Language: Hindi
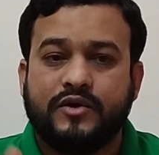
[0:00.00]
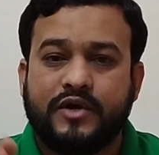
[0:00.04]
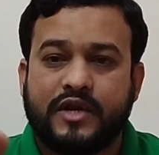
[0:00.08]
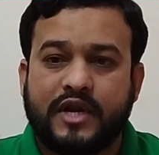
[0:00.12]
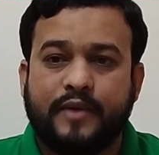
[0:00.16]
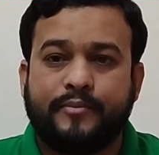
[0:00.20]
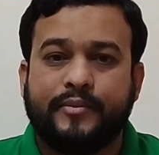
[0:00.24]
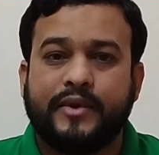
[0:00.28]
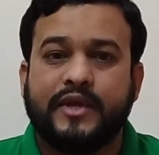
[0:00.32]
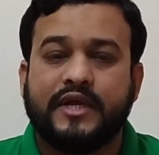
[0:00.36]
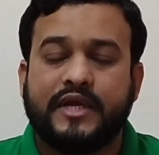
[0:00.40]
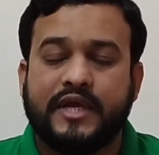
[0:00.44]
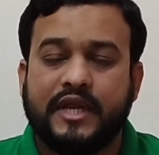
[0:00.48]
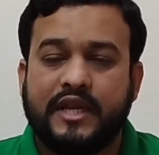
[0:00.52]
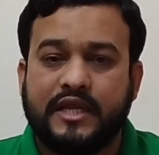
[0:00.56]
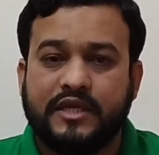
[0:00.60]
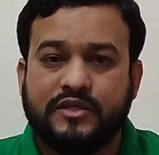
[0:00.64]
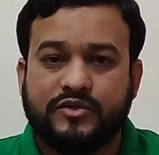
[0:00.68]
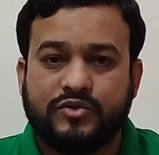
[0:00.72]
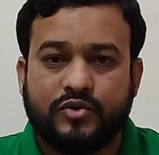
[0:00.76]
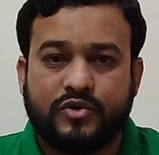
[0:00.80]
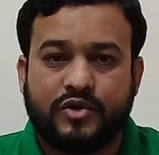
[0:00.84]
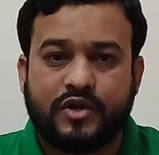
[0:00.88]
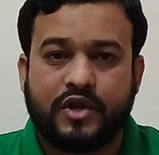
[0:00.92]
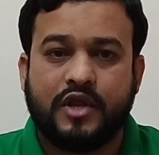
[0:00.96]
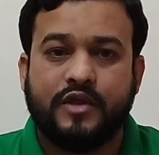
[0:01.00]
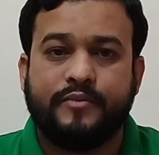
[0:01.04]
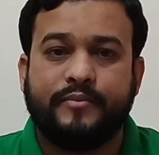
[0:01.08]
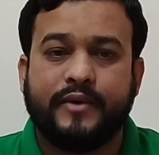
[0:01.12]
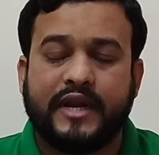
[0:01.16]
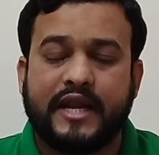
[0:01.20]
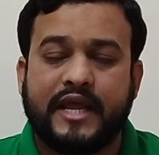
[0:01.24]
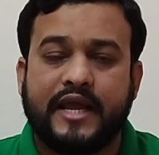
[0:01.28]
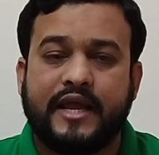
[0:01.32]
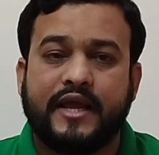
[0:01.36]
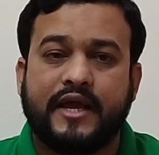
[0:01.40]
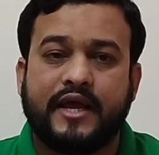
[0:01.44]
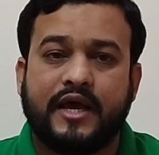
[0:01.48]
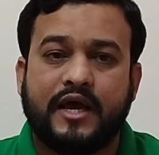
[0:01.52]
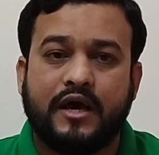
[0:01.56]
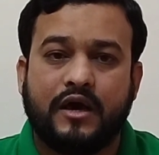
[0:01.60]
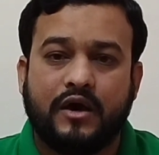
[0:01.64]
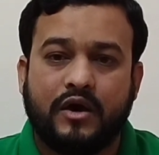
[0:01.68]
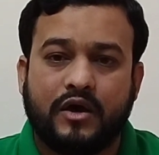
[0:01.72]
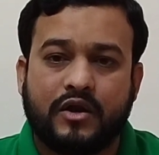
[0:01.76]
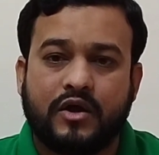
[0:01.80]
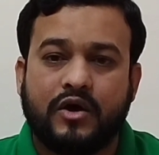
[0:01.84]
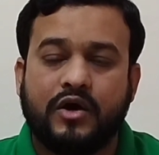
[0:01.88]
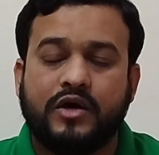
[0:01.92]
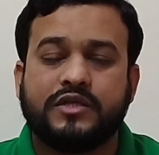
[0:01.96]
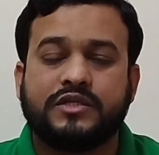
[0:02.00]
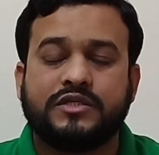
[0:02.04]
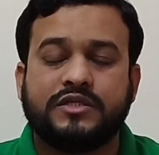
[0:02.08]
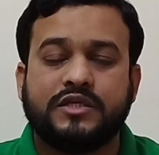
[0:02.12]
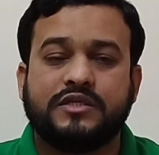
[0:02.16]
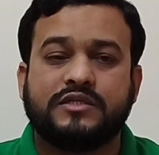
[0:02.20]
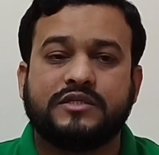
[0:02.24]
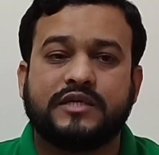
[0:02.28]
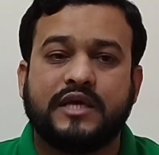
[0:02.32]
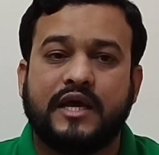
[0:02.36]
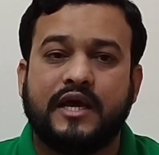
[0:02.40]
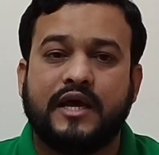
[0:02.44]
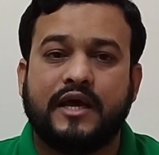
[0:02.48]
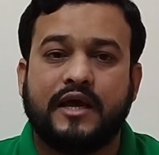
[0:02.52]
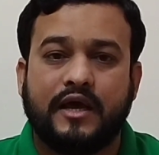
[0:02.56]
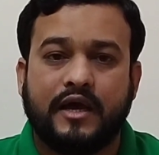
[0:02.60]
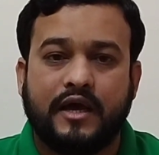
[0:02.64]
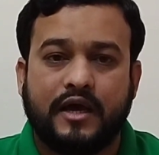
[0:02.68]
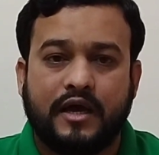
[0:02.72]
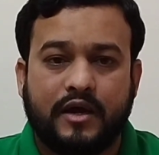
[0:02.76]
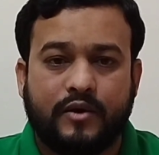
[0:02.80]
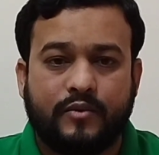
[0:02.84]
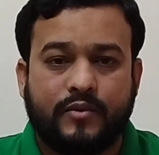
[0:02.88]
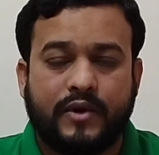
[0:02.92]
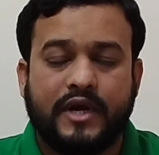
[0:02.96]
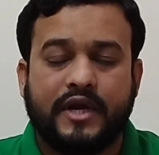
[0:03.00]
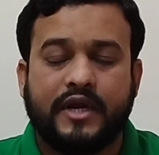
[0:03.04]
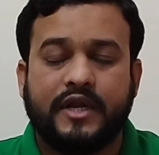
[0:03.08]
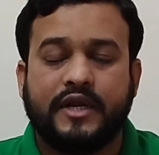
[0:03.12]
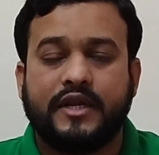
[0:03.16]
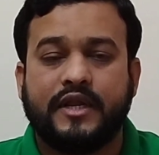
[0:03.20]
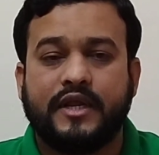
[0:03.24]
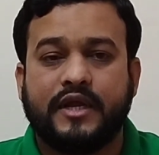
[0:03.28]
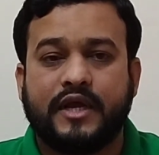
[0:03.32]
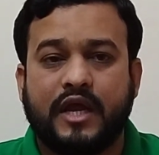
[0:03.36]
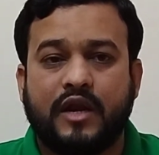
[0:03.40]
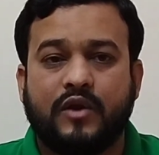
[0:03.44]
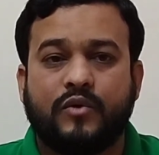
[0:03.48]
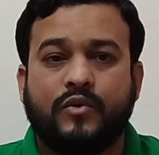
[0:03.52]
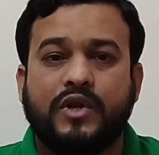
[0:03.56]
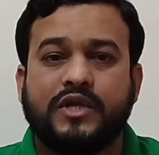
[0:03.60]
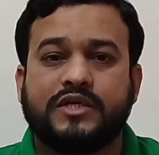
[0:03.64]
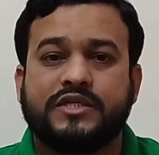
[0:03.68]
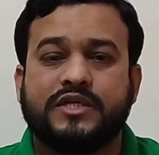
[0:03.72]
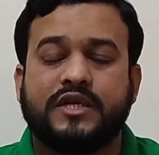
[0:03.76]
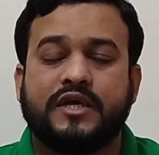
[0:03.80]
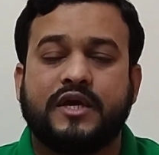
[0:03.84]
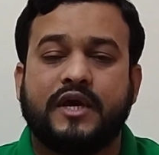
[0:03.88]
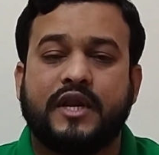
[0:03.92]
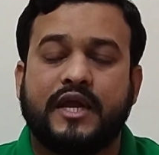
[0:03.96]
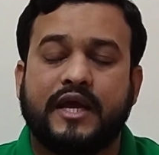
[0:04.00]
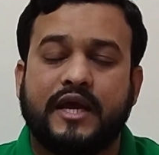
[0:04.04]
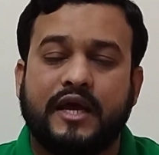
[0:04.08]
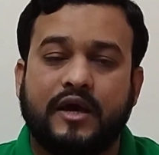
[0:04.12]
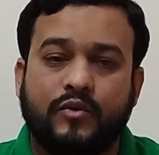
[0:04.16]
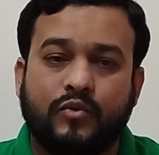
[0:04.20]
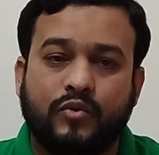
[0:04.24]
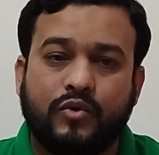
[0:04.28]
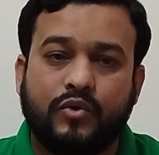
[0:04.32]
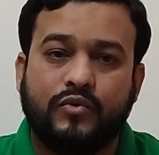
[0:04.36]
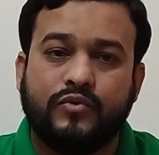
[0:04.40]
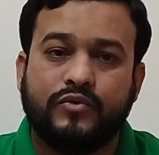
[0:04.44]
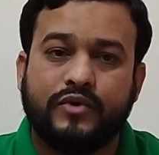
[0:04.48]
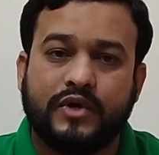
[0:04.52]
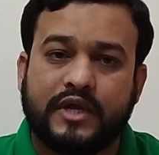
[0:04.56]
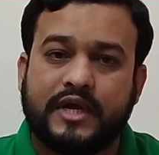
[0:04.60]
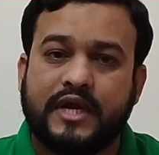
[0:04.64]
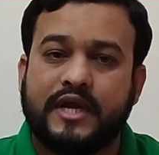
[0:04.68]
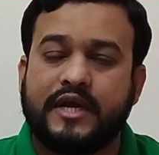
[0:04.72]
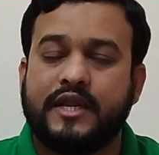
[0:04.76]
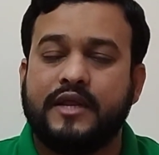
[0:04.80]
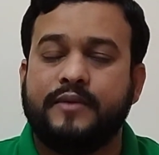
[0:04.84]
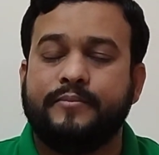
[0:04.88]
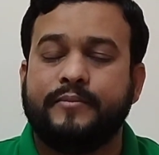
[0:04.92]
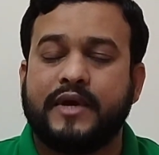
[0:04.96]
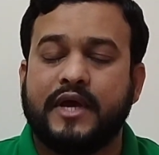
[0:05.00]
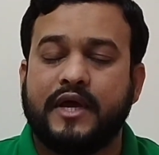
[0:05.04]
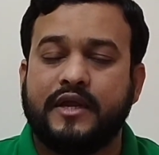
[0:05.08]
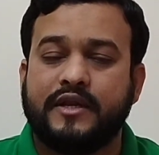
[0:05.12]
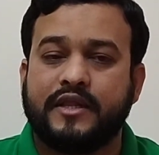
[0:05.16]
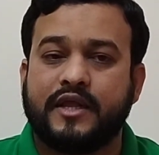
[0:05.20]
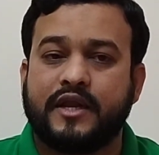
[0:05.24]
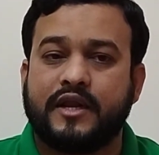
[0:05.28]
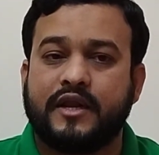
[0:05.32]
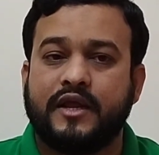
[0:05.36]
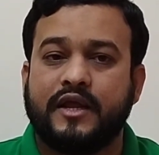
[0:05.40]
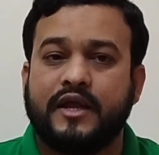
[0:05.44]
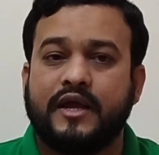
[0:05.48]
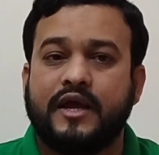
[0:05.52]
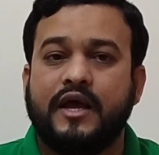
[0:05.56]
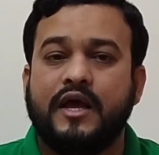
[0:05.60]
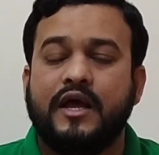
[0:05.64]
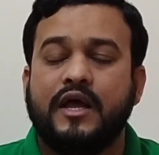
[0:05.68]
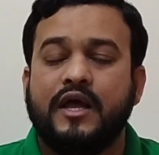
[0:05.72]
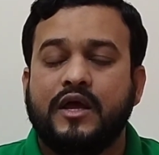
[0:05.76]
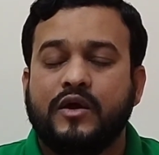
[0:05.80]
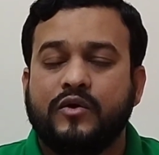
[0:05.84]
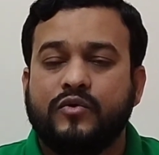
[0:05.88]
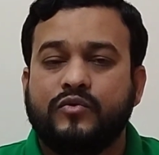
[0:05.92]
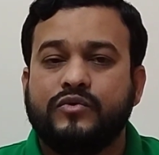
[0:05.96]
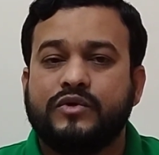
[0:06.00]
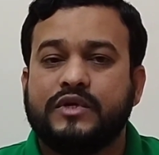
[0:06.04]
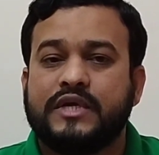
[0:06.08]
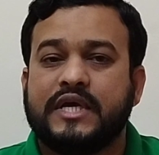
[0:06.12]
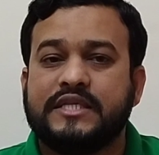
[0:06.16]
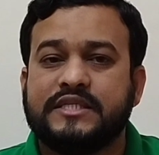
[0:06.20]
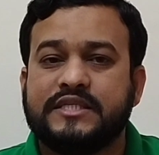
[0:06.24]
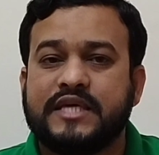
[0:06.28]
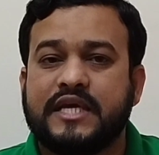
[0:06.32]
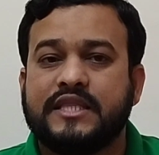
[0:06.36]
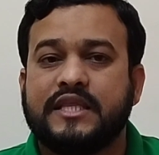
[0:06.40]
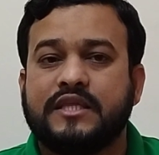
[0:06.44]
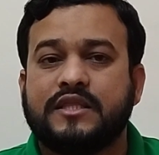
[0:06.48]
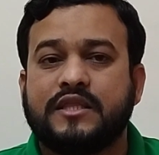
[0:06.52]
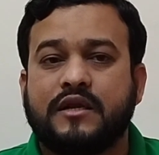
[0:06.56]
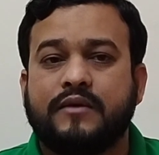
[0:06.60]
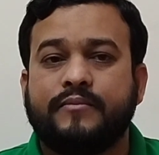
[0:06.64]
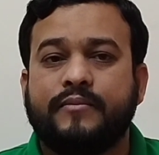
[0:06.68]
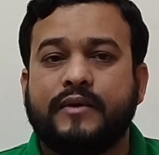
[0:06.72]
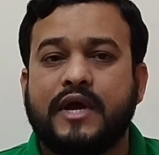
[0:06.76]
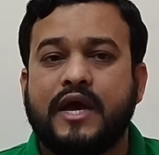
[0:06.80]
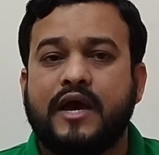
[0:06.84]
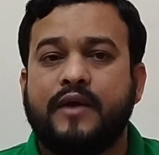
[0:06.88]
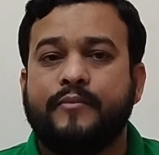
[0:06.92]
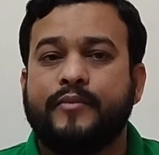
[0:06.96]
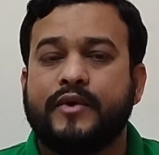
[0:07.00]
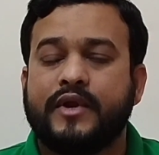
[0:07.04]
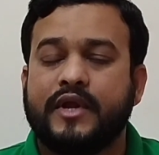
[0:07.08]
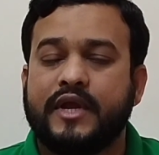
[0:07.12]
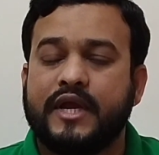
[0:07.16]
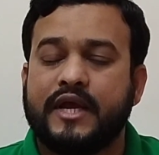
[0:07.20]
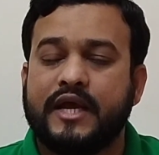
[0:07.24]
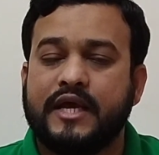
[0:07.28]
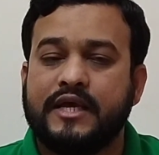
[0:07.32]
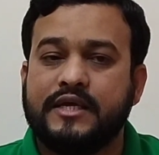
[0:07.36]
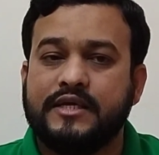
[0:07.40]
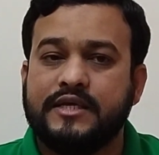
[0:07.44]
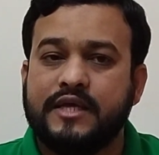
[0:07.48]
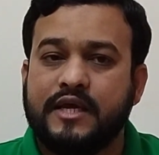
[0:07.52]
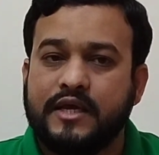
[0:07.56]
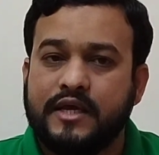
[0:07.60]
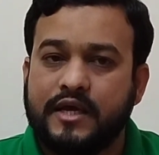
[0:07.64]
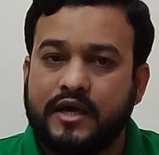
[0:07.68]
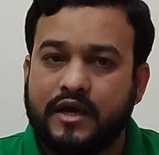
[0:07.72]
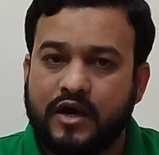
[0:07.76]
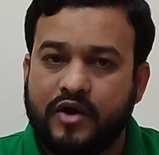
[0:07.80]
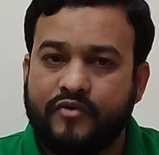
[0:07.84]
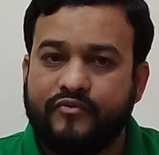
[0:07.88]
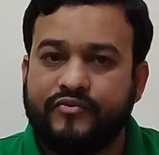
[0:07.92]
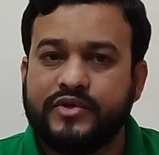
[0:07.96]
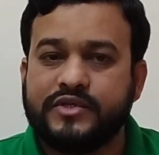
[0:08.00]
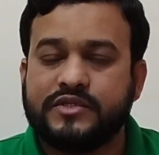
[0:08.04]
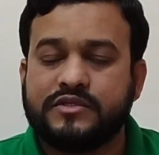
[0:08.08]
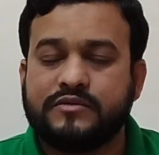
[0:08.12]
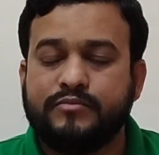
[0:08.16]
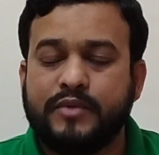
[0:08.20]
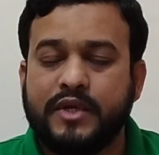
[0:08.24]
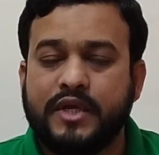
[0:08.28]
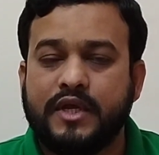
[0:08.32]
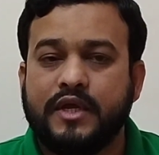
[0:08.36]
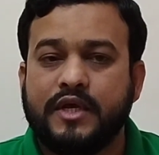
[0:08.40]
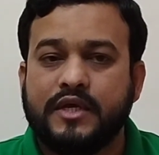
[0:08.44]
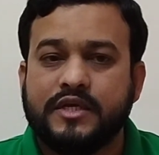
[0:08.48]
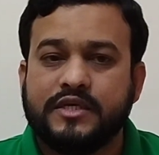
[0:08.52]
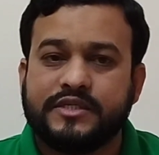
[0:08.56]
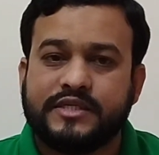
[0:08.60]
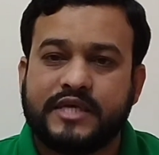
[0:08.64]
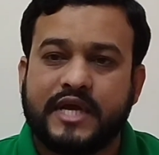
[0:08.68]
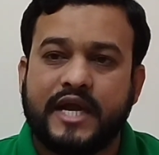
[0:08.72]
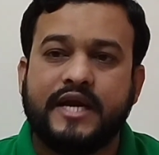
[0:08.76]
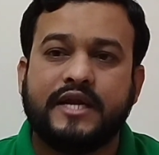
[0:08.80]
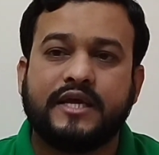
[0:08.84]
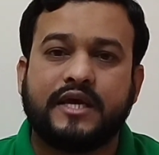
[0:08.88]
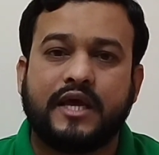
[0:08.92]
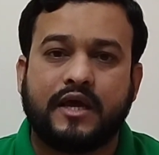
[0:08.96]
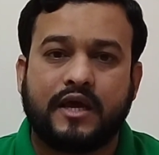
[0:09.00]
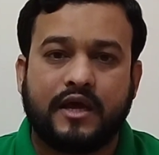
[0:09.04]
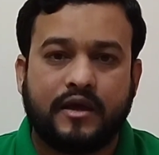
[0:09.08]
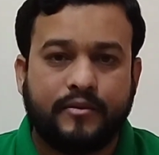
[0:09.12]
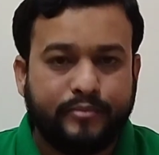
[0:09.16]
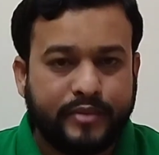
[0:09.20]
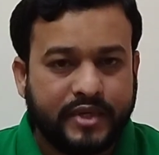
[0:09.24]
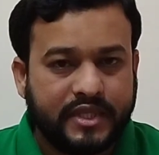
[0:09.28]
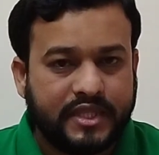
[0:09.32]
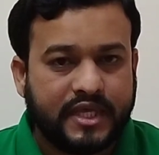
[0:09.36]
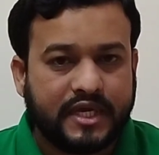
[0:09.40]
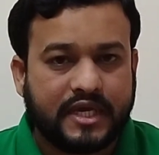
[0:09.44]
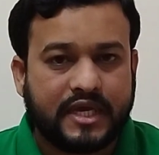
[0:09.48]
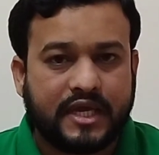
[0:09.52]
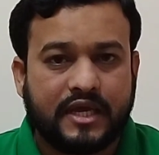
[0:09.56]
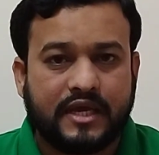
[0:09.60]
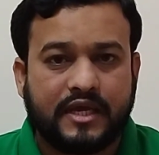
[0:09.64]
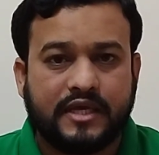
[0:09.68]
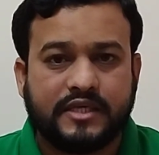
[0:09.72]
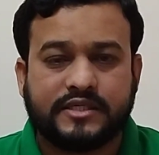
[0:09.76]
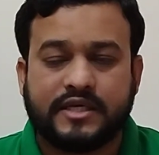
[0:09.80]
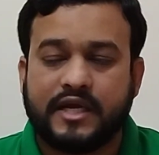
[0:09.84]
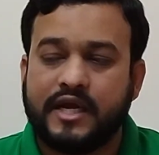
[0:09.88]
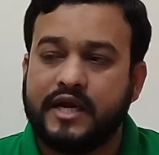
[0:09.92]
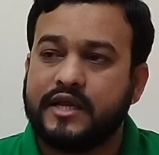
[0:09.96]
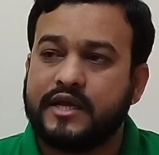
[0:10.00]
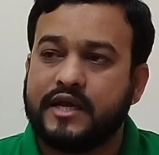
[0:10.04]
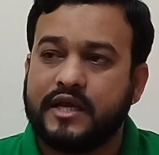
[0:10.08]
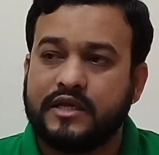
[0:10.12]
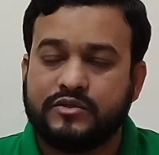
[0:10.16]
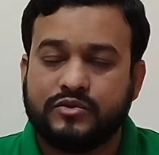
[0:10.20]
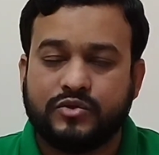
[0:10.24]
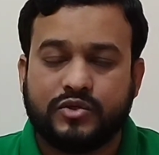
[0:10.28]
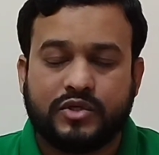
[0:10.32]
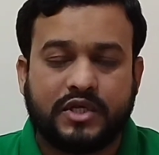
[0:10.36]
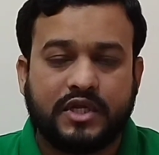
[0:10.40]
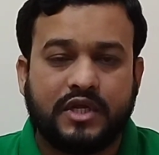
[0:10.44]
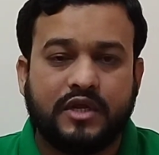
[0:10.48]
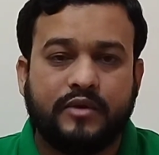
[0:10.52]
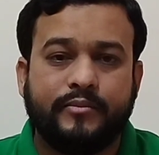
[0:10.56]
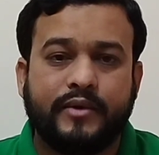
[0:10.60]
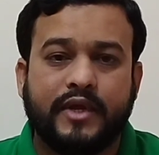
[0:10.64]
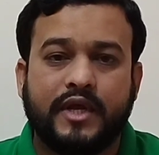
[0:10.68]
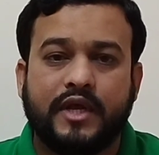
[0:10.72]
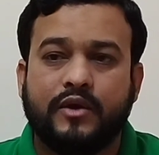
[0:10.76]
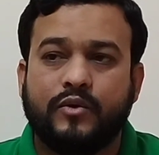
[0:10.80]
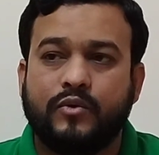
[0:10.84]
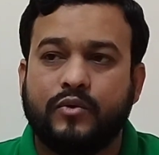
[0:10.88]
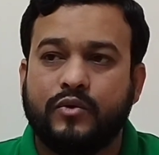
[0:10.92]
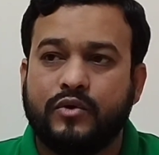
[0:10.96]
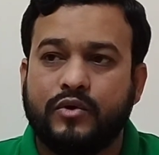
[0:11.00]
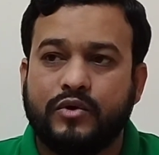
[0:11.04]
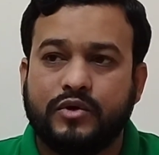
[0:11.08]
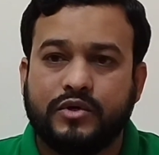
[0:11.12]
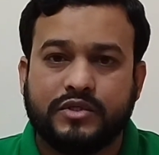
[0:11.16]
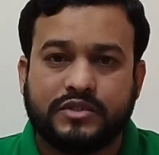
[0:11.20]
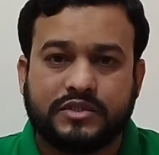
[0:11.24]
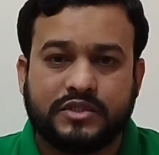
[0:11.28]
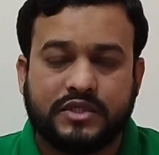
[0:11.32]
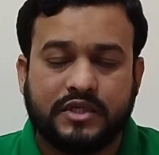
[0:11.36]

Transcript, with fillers: ड्रैपिंग के लिए जो ड्राइंग बनाएगा और हर चीज़ का क्वांटिटी कैलकुलेशन करेगा वो उनका टीम का अंडर रहेगा उनका ज़्यादातर काम रहेगा ऑफिस में साइड का काम भी देखेंगे साइड का जो टीम है वो